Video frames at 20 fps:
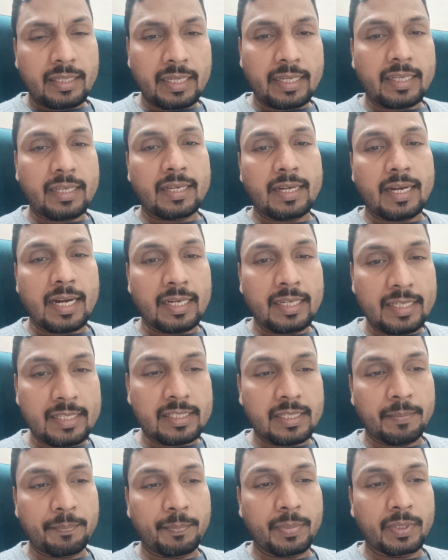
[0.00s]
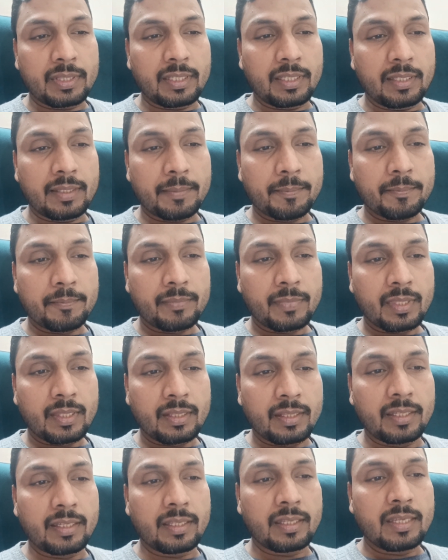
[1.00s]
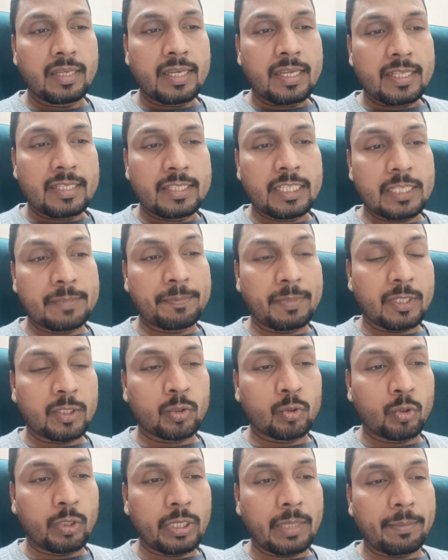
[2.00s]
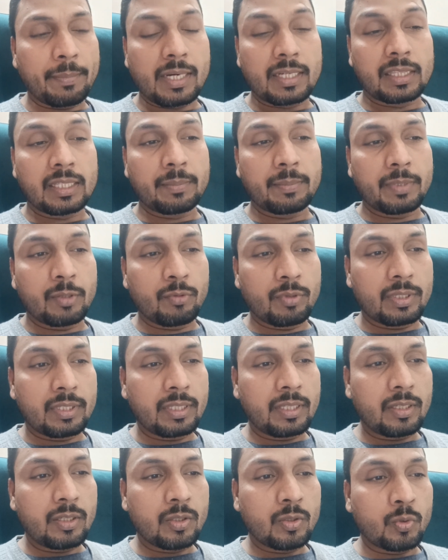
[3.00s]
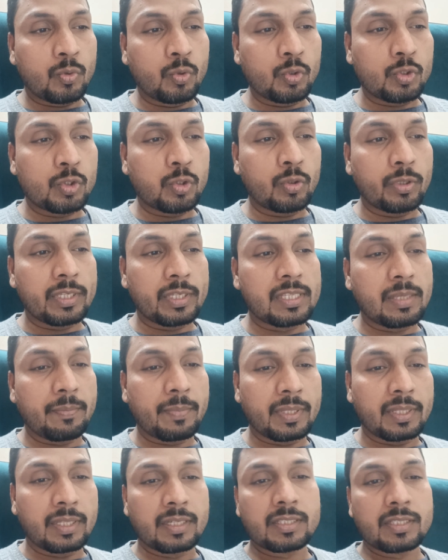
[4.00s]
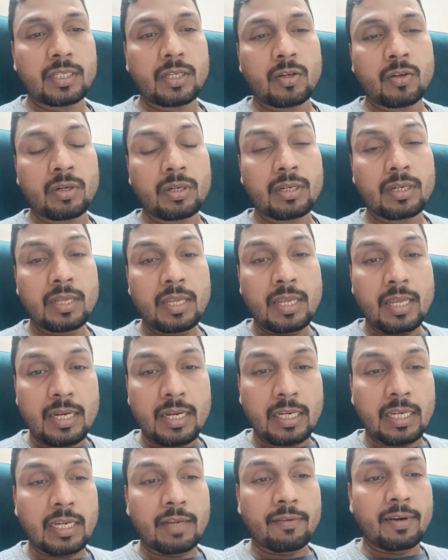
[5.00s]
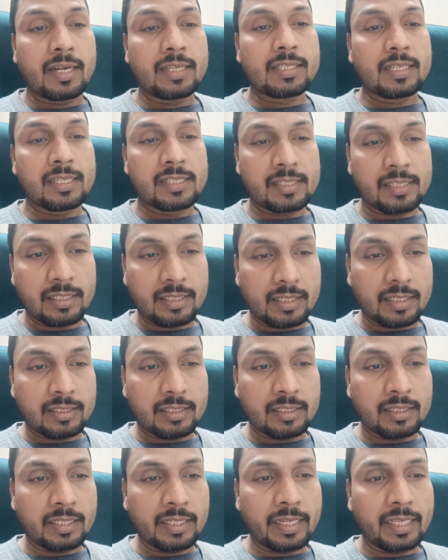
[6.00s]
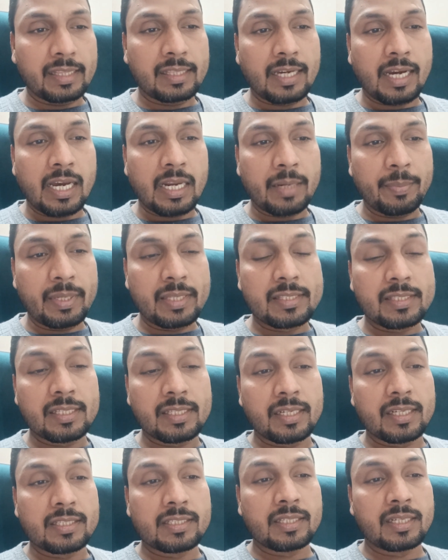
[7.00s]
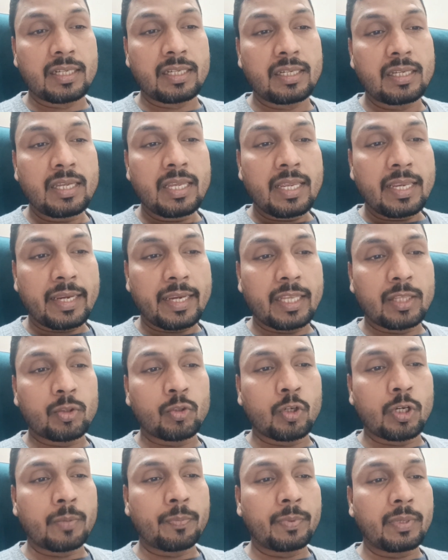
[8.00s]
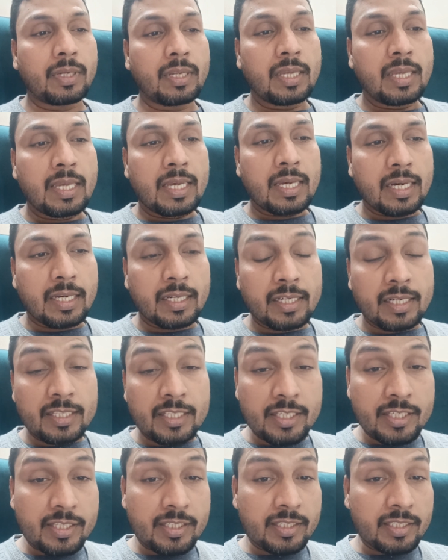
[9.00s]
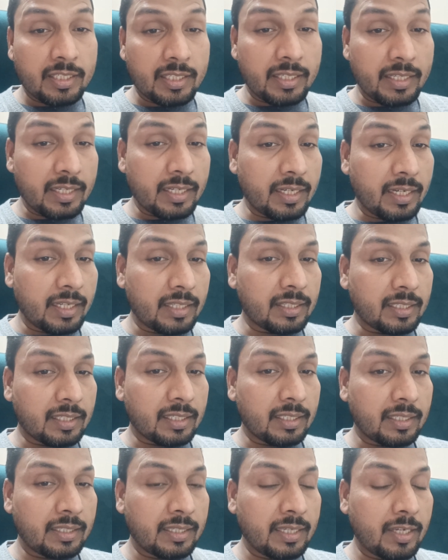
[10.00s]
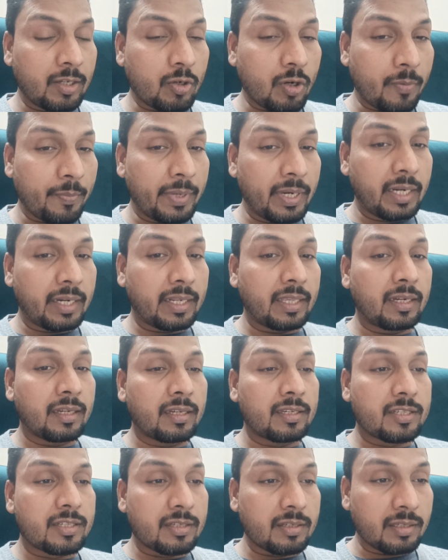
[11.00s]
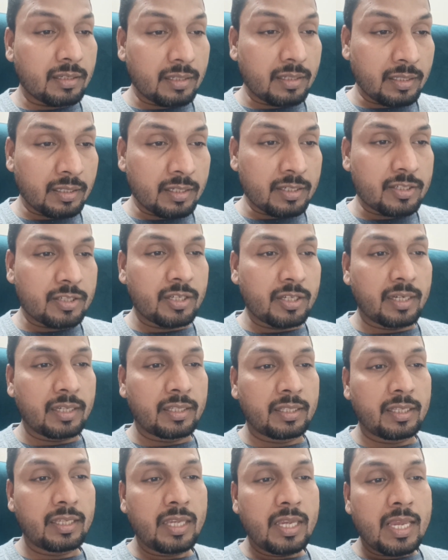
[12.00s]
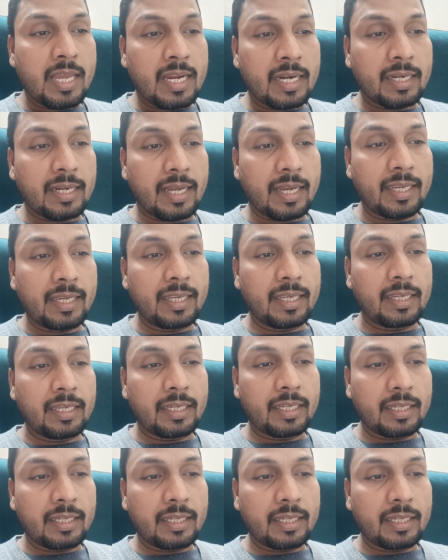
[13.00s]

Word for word: एक खाली संपत्ति थी जिस पर दो इमारतें बनी हुई थी कुछ लोग इसे मदरसा और नवाज स्थल करते थे लेकिन धार्मिक संरचना के तौर पर रजिस्टर ये नहीं था ये गवर्नमेंट के रजिस्ट्री रजिस्ट्री नहीं थी ना ही